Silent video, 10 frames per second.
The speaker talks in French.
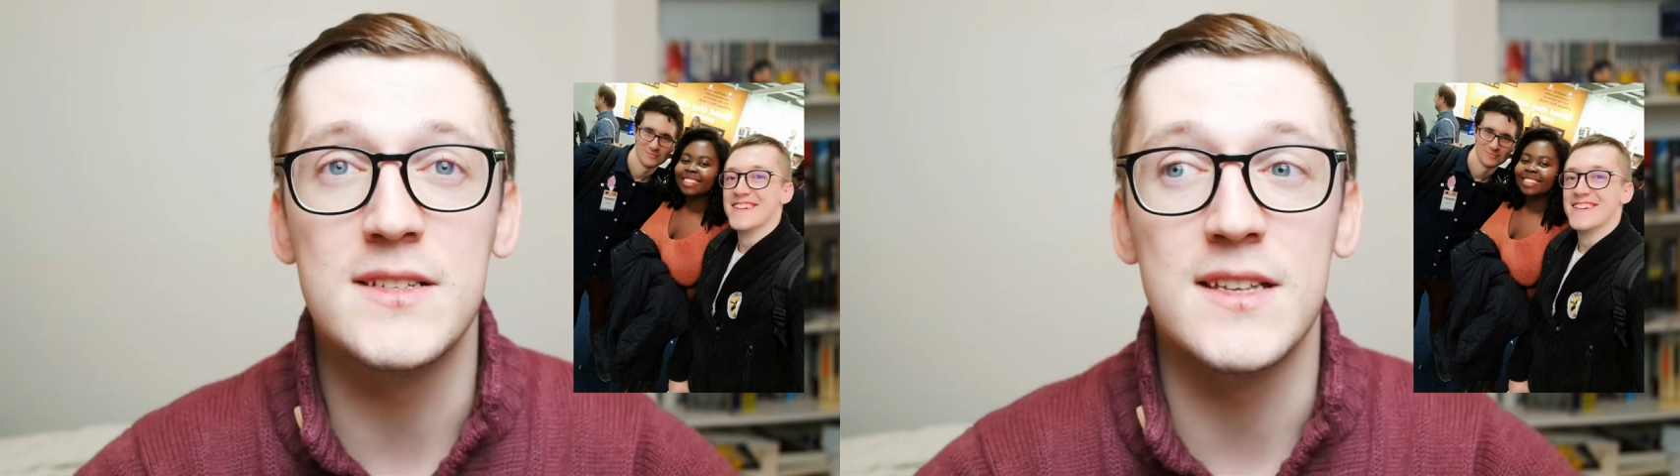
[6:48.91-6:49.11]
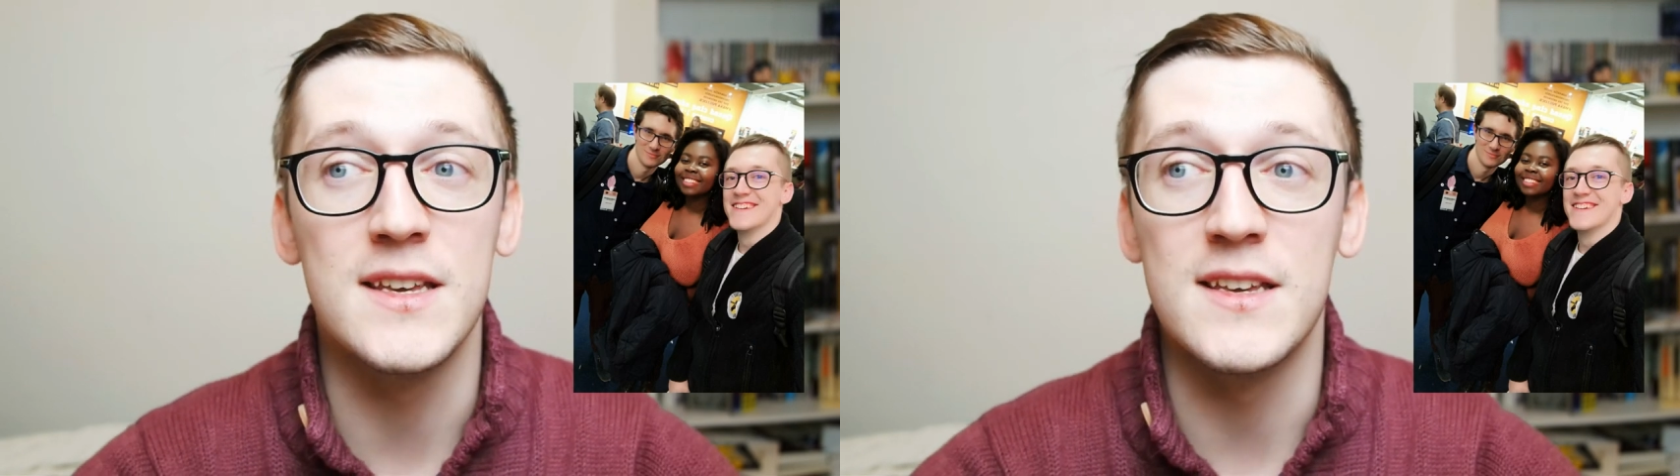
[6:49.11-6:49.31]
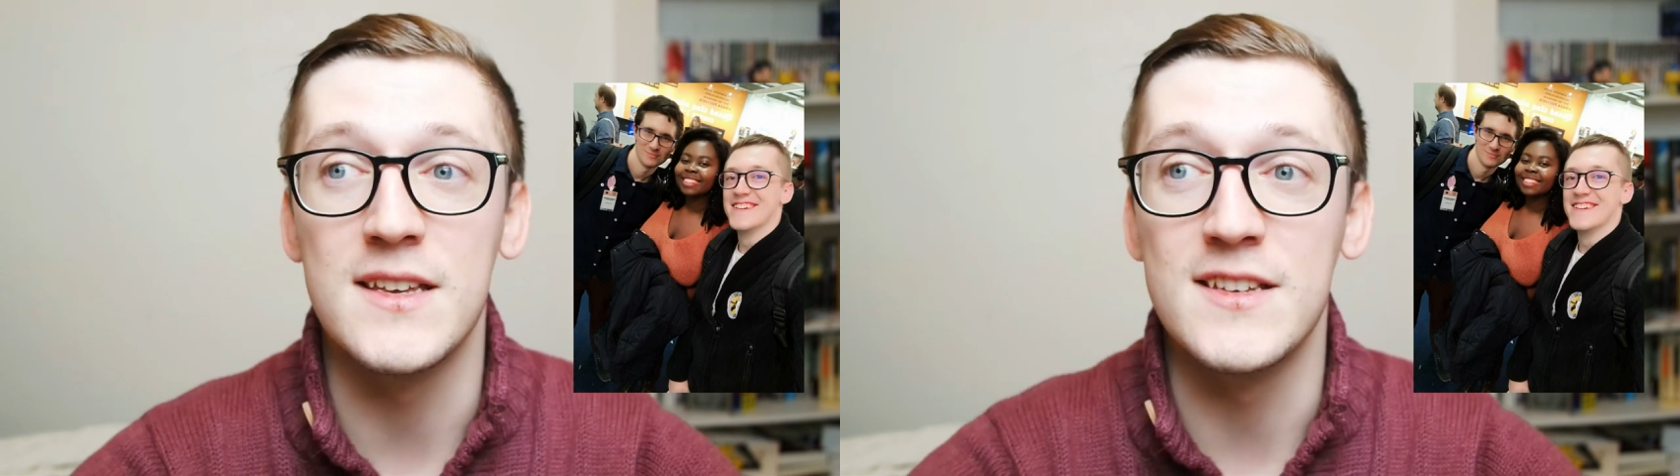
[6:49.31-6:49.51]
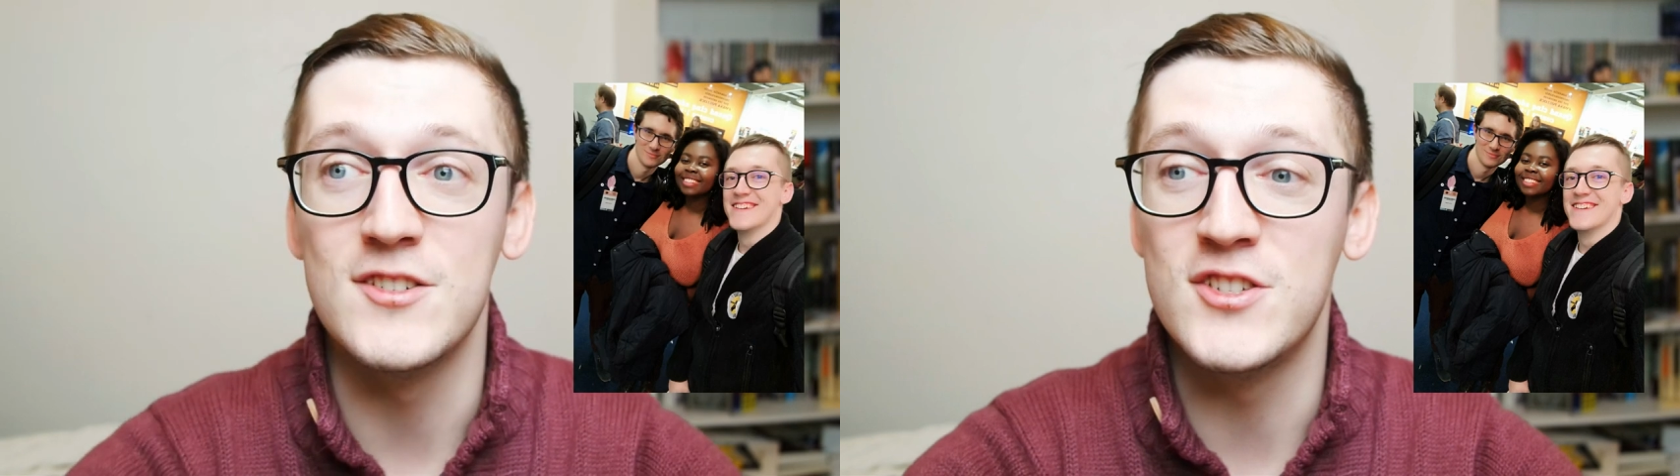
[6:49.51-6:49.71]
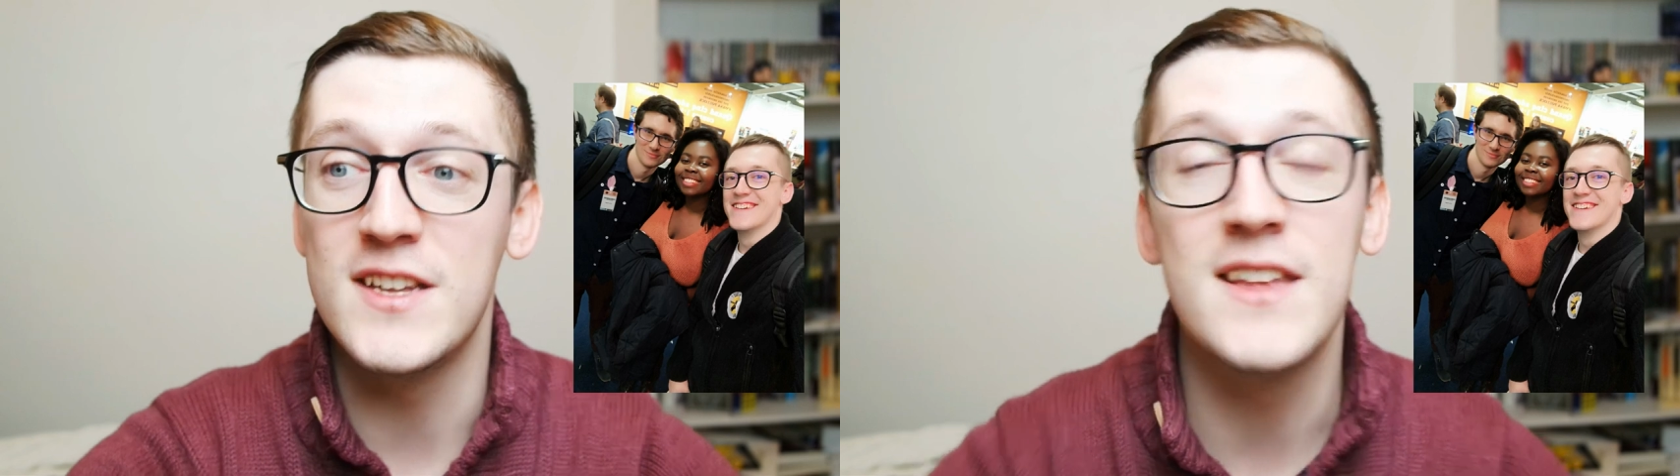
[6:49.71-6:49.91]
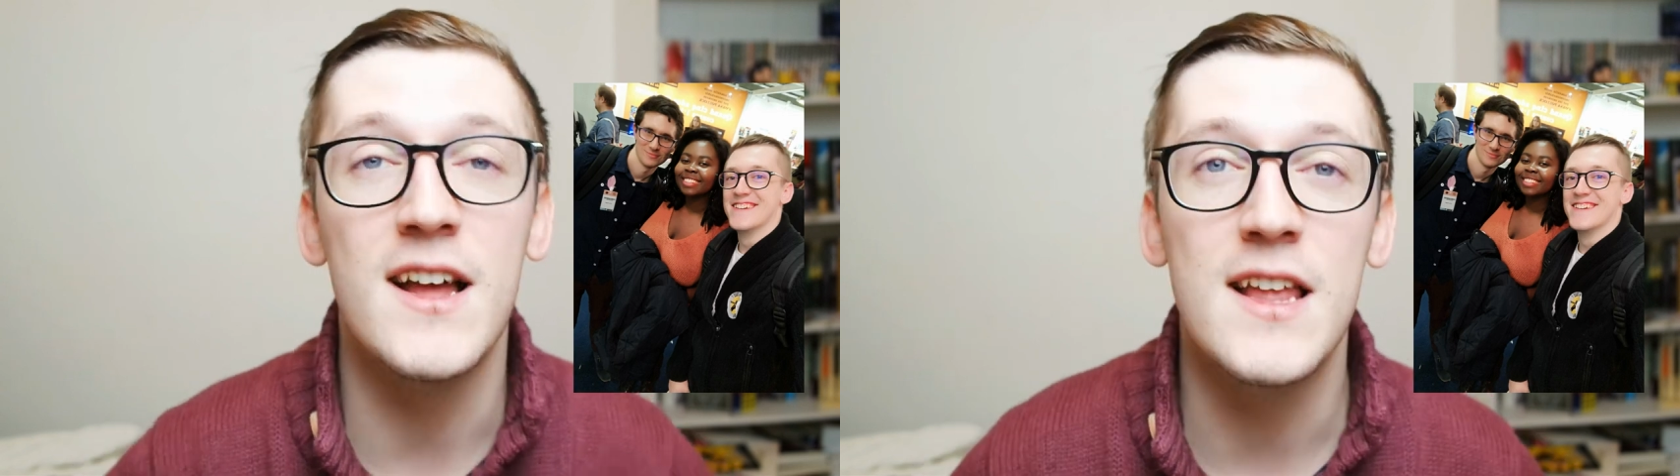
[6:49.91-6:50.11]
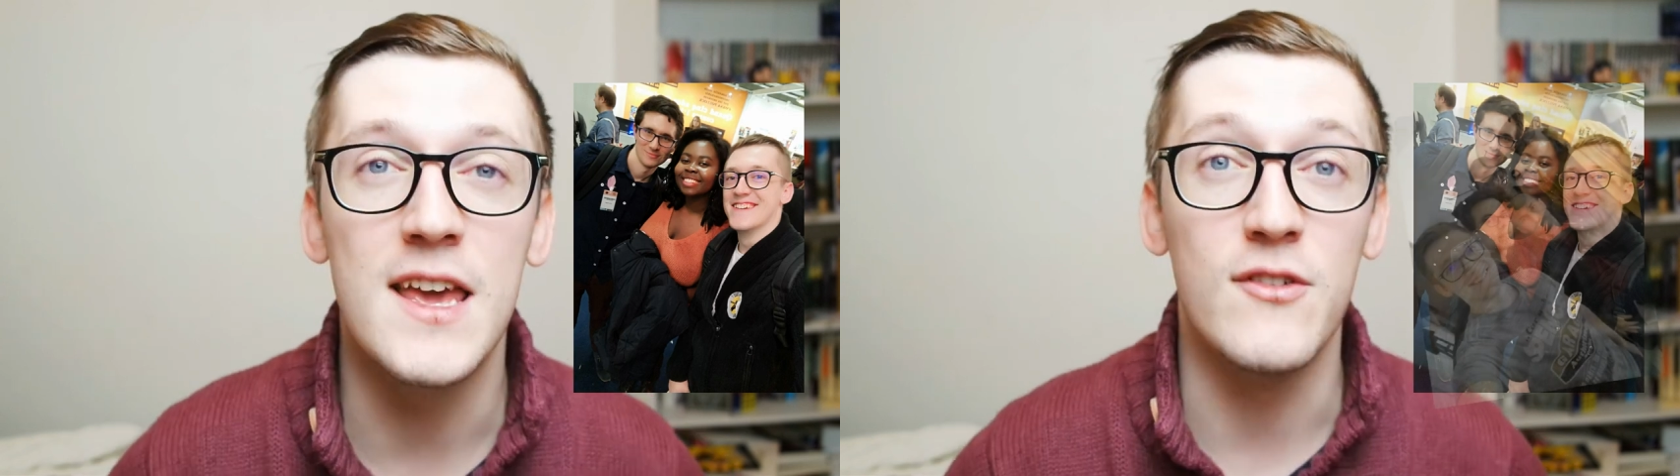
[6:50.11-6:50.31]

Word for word: c'est génial,